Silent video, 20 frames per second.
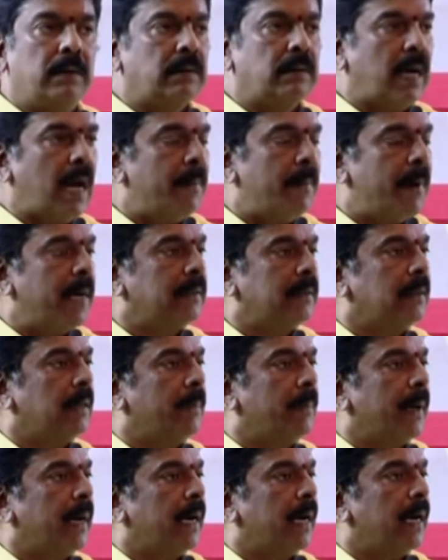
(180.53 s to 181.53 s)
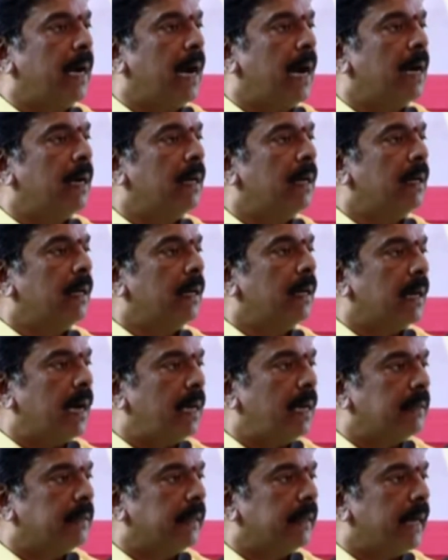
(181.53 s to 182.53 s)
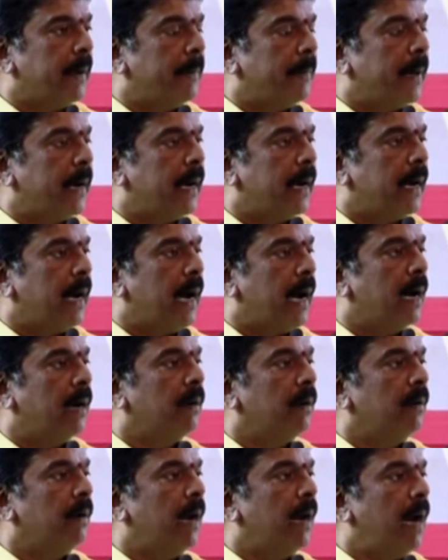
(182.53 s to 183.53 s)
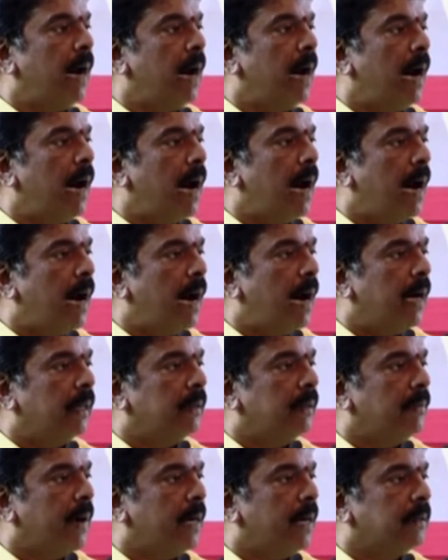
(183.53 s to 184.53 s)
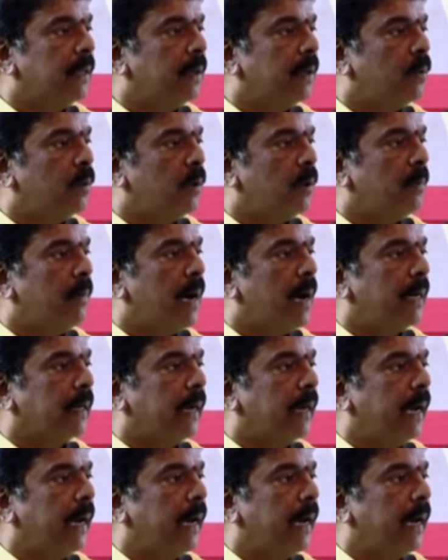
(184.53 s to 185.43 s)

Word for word: సామాజిక పరంగా రాజకీయ పరంగా ఆ ఆదివాసీ కుటుంబాలకి